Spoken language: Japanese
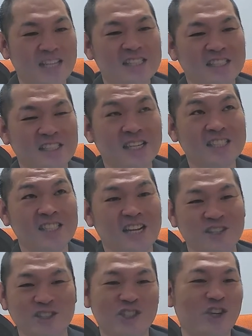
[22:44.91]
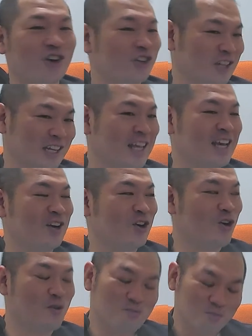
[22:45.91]
エッセンシャル思考とかね、
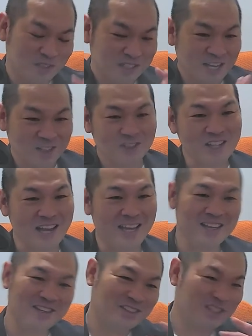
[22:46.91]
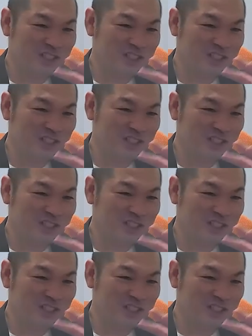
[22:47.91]
こう無駄のない、